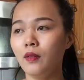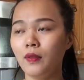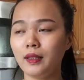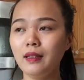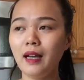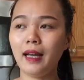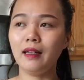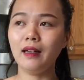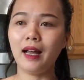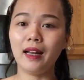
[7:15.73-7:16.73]
Và thứ
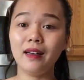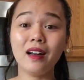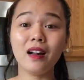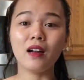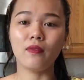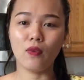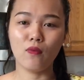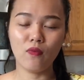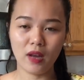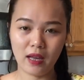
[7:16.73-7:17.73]
hai nữa là ảnh rất là
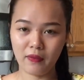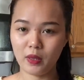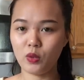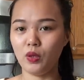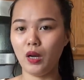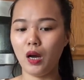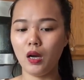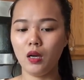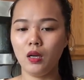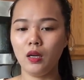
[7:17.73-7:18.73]
vụng về về chuyện đó.